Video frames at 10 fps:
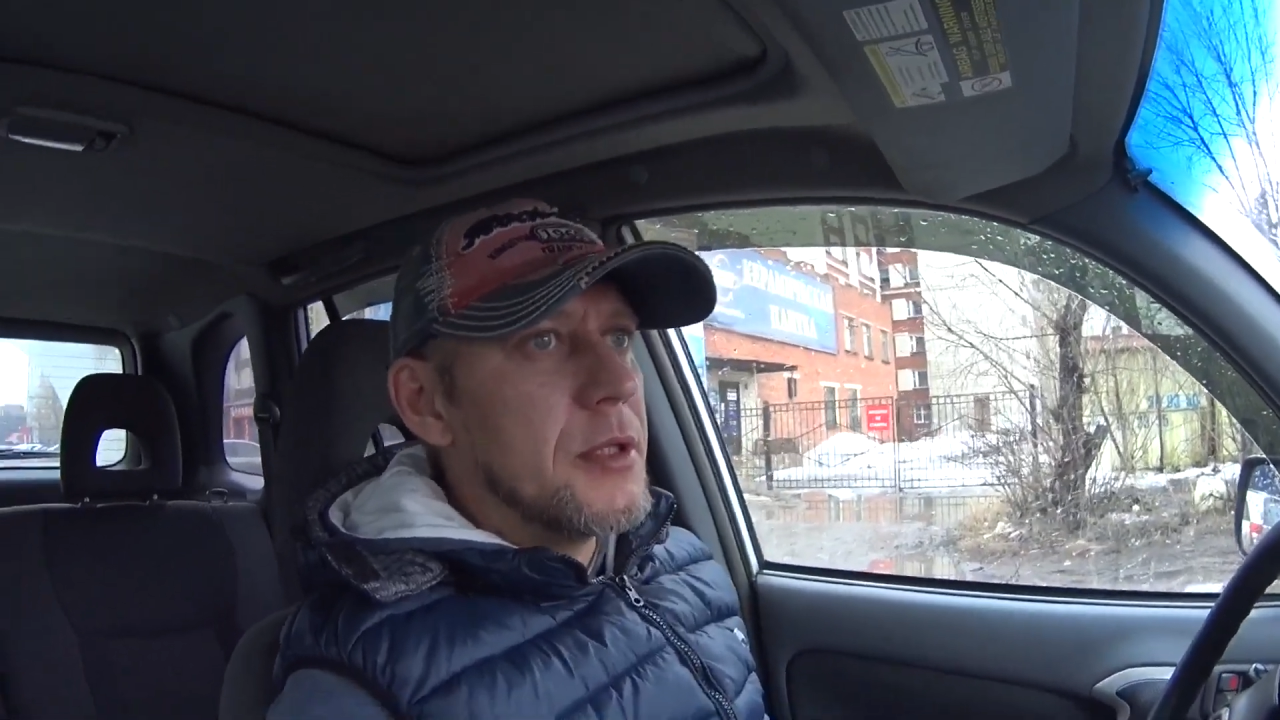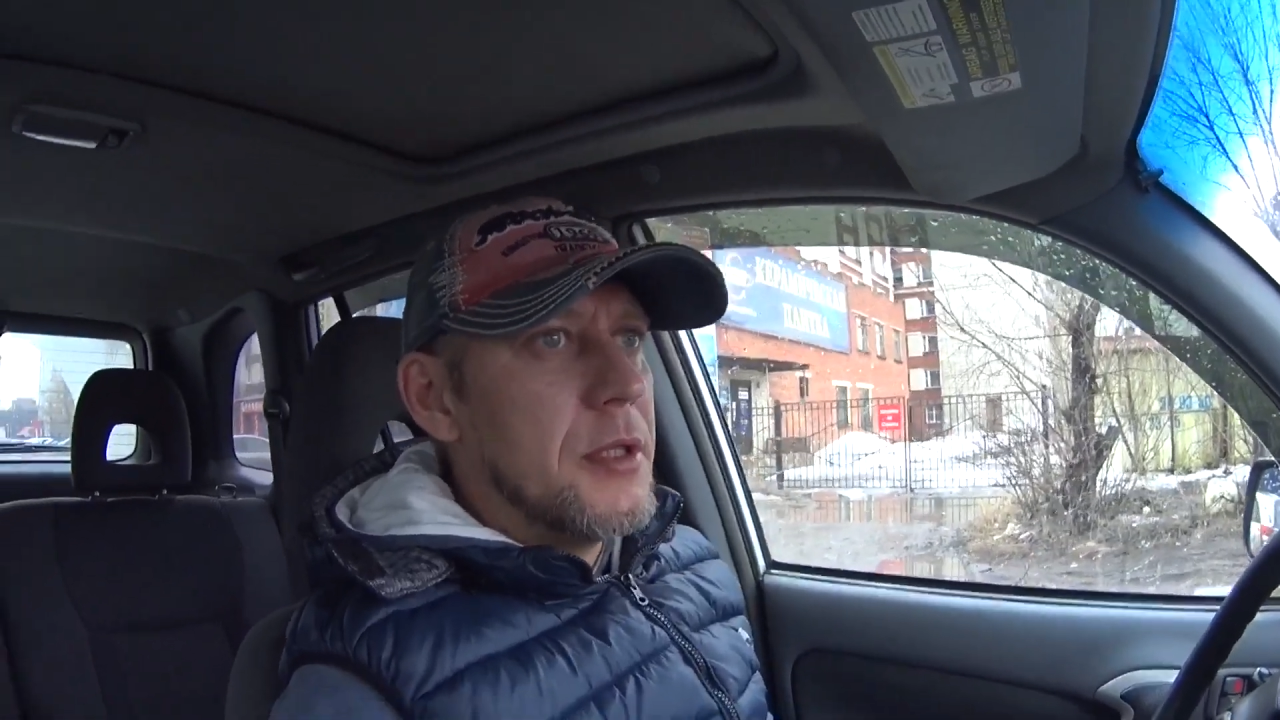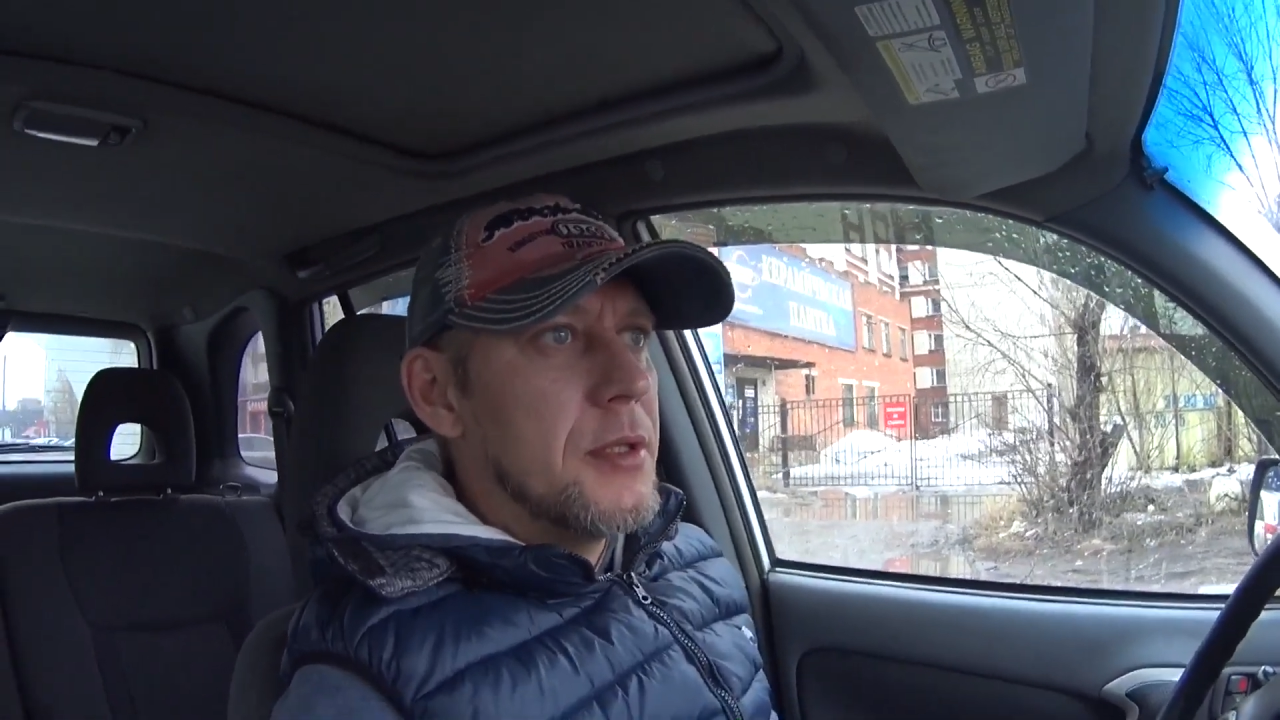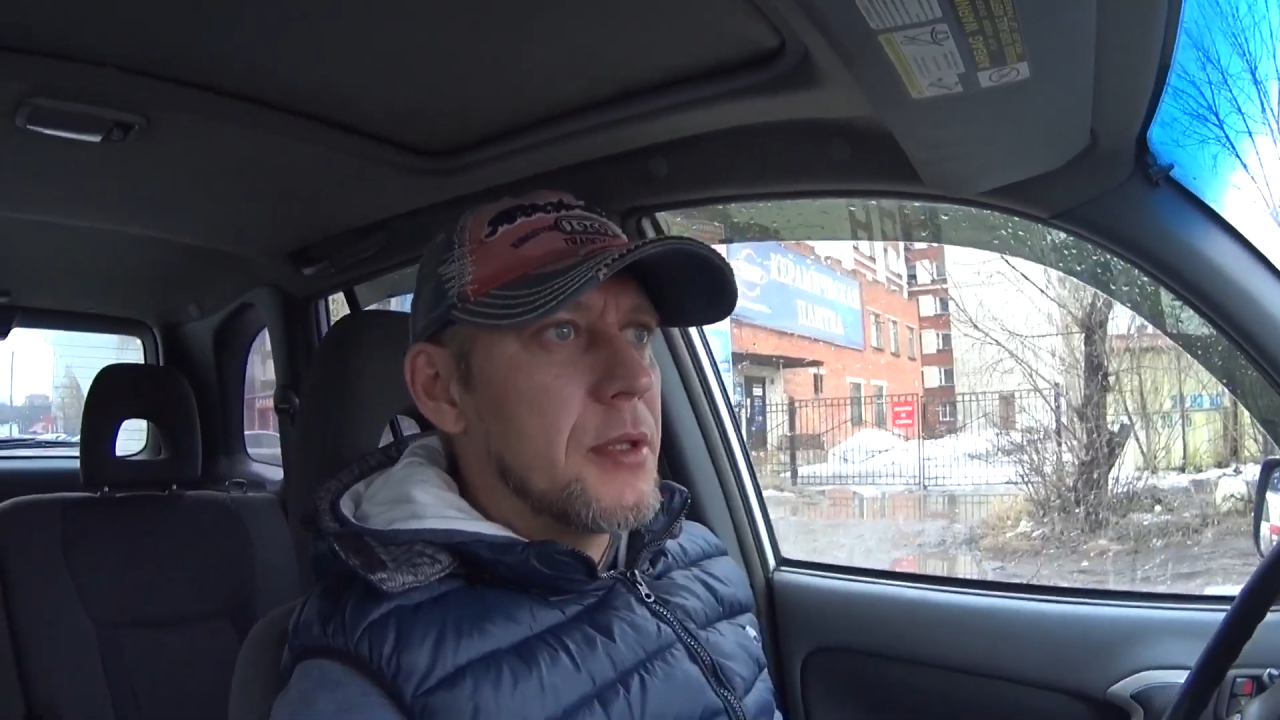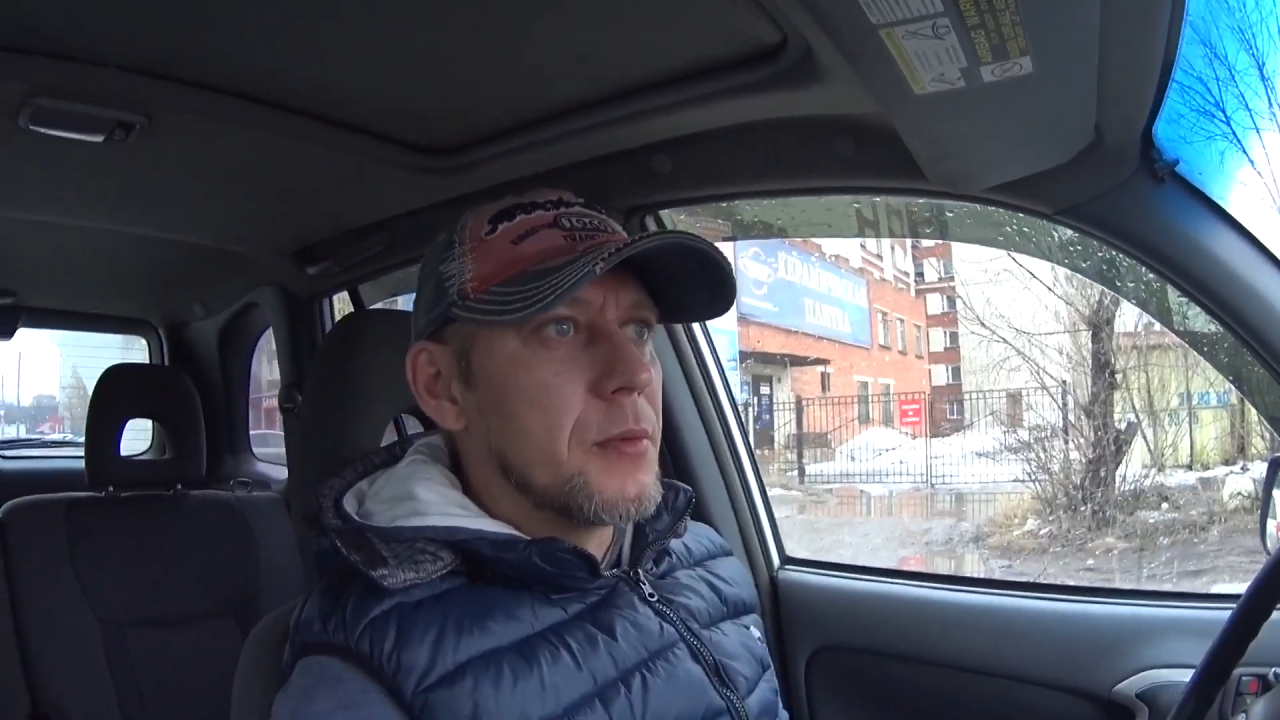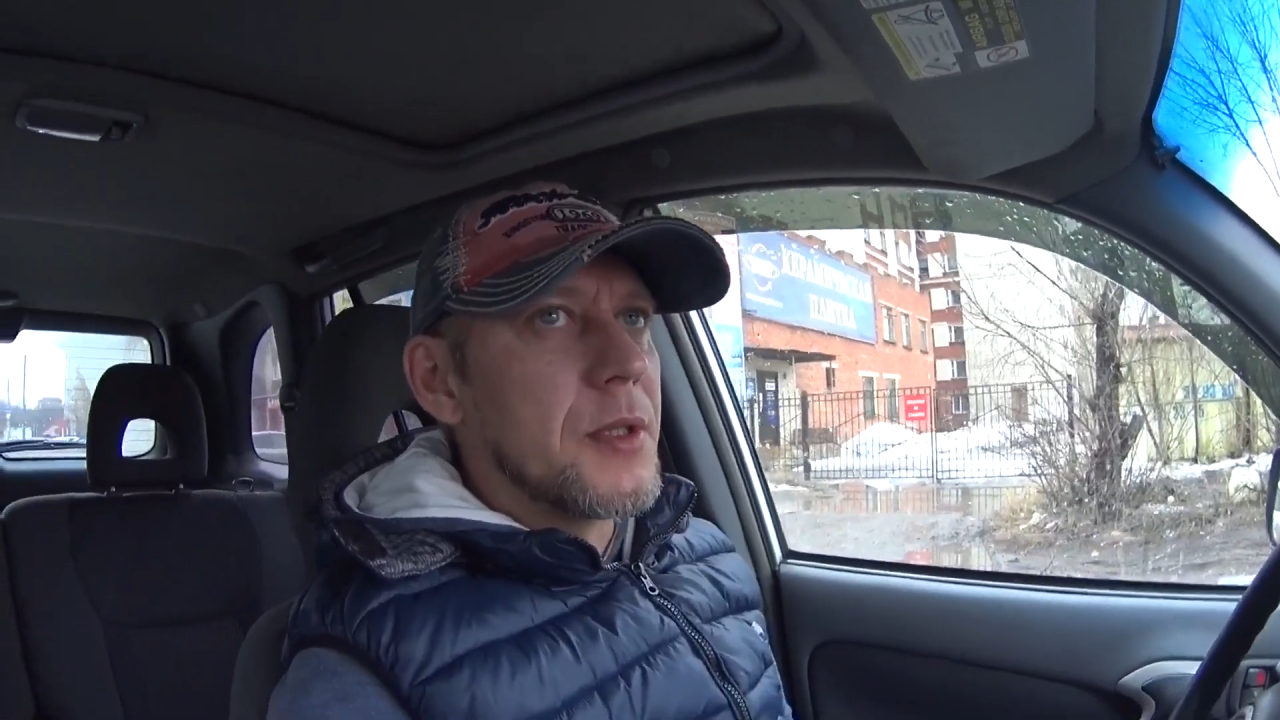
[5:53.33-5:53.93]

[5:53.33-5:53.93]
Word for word: Экзистом,